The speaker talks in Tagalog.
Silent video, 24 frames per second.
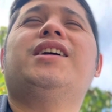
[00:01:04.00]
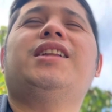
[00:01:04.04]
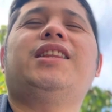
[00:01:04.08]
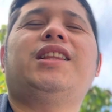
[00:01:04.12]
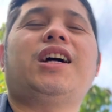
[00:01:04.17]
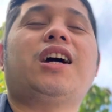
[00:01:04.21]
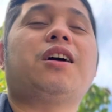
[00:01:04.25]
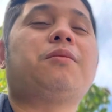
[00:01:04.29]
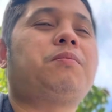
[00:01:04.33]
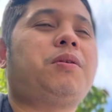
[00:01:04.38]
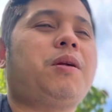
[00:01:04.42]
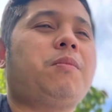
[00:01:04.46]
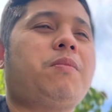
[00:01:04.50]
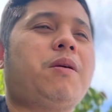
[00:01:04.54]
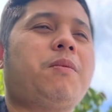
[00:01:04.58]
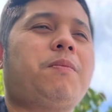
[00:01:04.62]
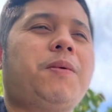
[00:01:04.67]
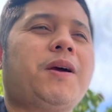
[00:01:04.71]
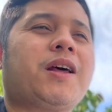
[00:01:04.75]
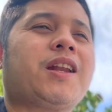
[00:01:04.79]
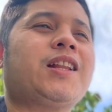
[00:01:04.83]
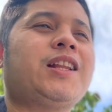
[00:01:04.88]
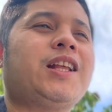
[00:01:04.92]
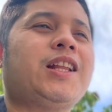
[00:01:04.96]

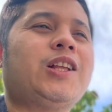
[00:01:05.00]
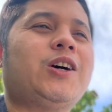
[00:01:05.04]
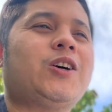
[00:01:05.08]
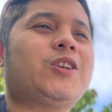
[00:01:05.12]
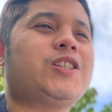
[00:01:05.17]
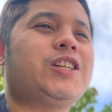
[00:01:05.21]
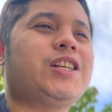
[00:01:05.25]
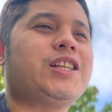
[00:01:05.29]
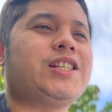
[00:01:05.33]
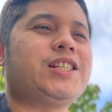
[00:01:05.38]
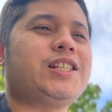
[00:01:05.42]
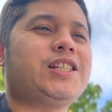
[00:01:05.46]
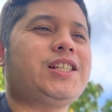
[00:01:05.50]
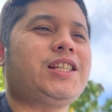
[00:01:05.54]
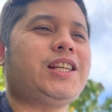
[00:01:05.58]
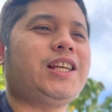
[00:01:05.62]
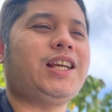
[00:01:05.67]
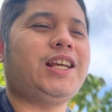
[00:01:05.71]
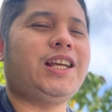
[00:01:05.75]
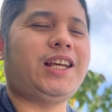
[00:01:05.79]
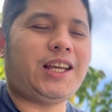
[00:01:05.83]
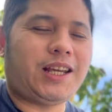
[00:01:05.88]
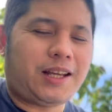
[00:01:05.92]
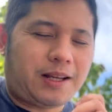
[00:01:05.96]
nag-prepare na daw si
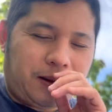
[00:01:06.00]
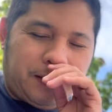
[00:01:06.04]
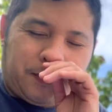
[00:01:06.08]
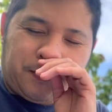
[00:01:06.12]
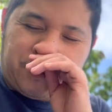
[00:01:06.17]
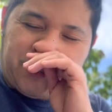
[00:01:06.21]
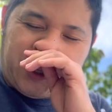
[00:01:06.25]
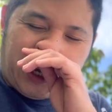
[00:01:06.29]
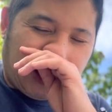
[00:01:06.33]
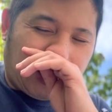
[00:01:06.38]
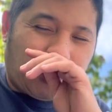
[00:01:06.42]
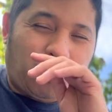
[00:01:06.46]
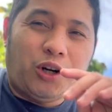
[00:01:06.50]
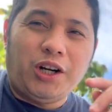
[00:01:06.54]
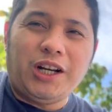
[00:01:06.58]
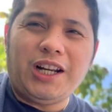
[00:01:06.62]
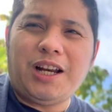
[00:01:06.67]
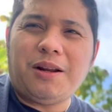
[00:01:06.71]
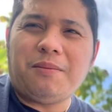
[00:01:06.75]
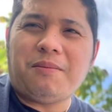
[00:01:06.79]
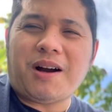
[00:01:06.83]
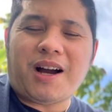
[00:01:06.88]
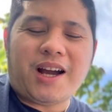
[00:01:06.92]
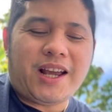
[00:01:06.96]
si Attorney
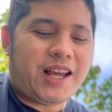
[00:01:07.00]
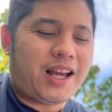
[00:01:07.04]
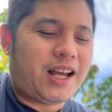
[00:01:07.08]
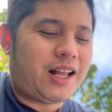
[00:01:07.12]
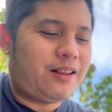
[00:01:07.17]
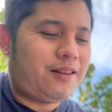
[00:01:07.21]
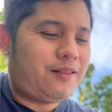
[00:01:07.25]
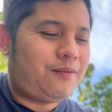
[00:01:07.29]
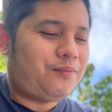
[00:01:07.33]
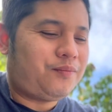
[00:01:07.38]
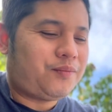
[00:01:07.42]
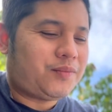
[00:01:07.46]
Libayan